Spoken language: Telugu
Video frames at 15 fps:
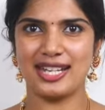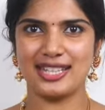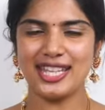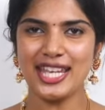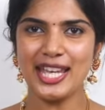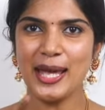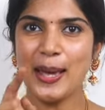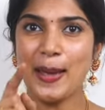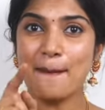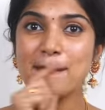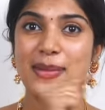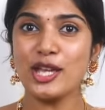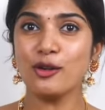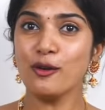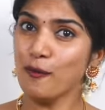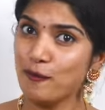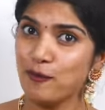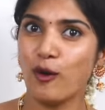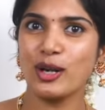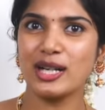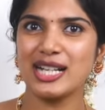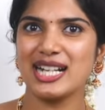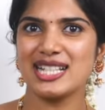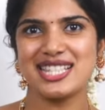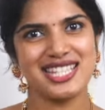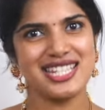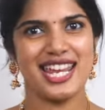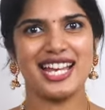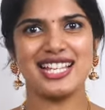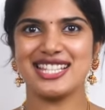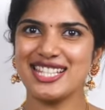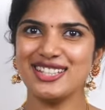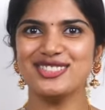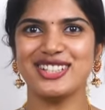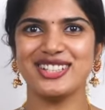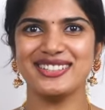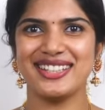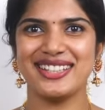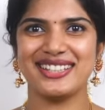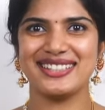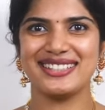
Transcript: అన్నది మీరు ఫోర్కాస్ట్ చేయాల్సి ఉంటుంది